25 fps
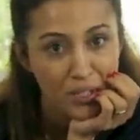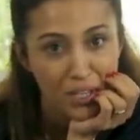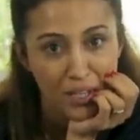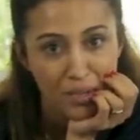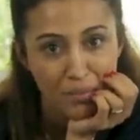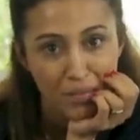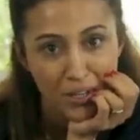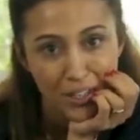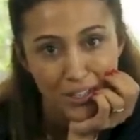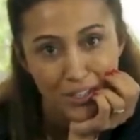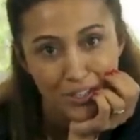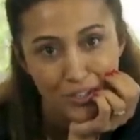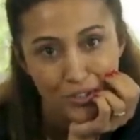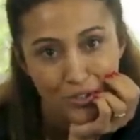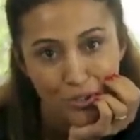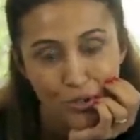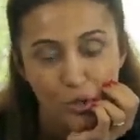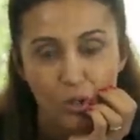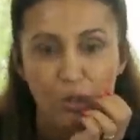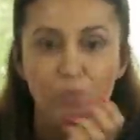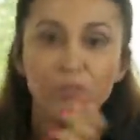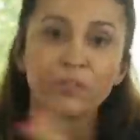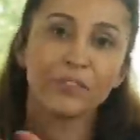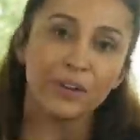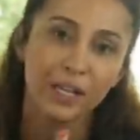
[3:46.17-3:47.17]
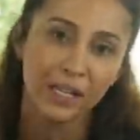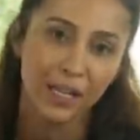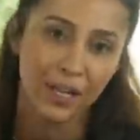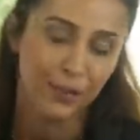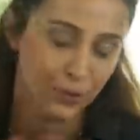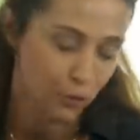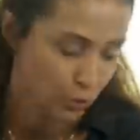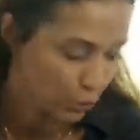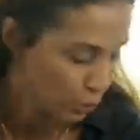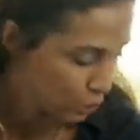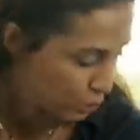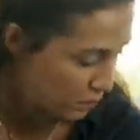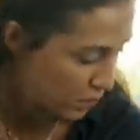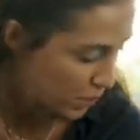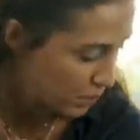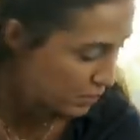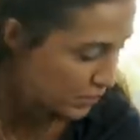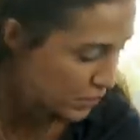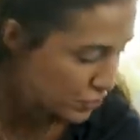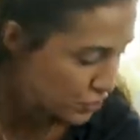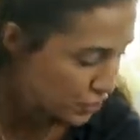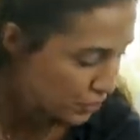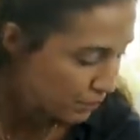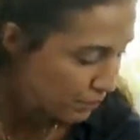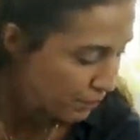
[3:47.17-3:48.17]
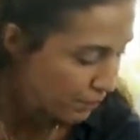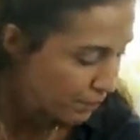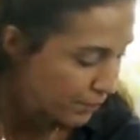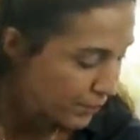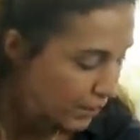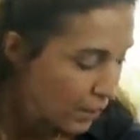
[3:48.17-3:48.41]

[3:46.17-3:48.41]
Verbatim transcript: bir yemek istiyorum falan diyordum ablacığım.